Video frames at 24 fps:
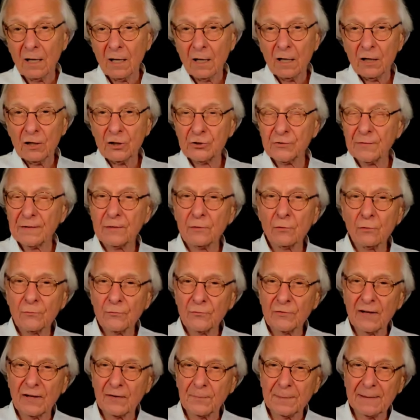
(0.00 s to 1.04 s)
Je vais donc
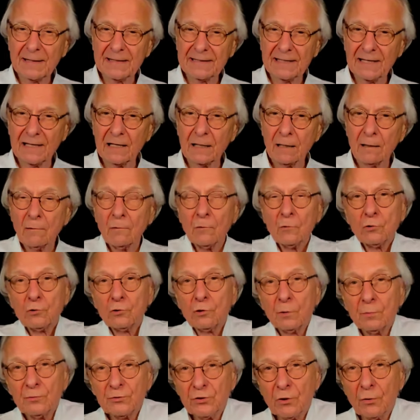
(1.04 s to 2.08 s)
vous expliquer,
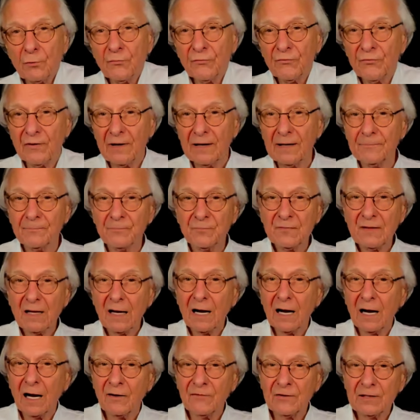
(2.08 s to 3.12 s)
comme je le fais
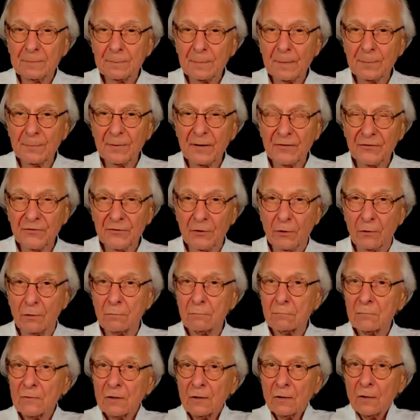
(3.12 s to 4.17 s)
avec mes patients,
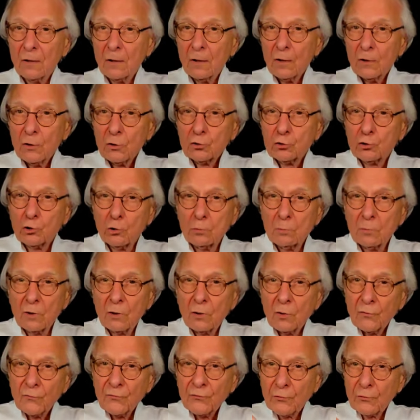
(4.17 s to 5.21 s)

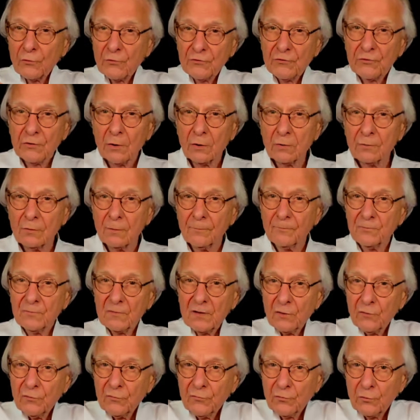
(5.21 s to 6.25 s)
comment fonctionnent
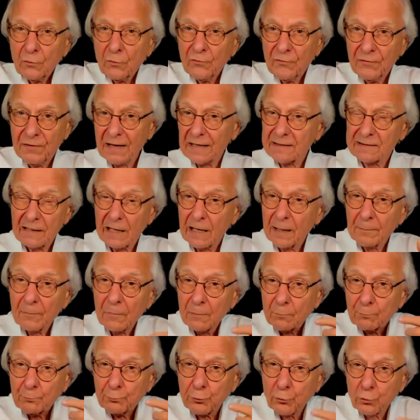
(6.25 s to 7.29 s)
vos vertèbres,
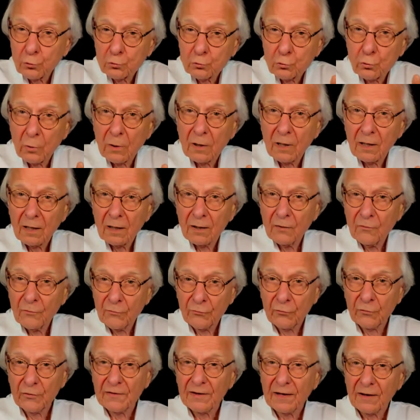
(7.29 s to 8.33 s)
pourquoi
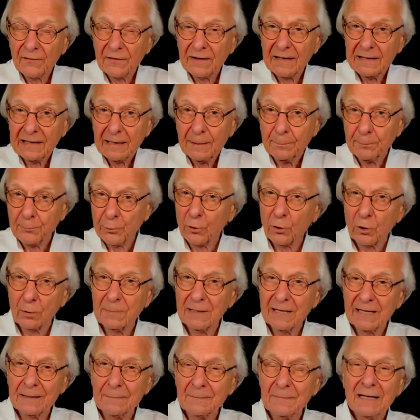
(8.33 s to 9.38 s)
vous avez des
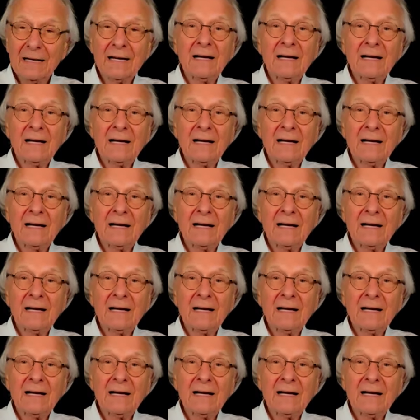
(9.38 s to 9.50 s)
problèmes